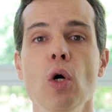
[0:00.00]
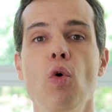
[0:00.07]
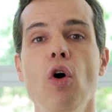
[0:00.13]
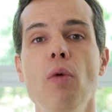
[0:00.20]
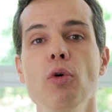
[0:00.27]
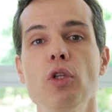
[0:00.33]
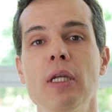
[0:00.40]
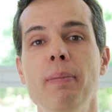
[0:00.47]

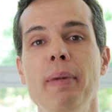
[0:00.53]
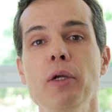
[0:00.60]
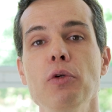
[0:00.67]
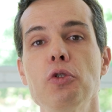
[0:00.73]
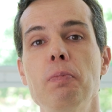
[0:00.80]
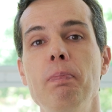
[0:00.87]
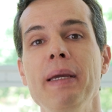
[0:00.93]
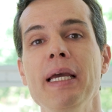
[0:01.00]
como também
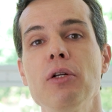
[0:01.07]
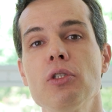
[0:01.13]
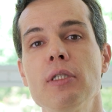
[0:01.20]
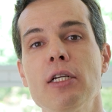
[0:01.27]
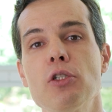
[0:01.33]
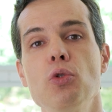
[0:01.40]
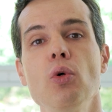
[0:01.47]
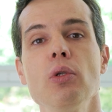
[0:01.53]
os pelos
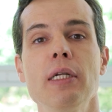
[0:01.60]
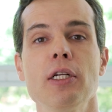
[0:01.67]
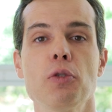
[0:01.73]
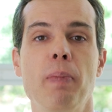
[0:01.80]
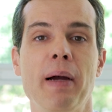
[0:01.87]
das outras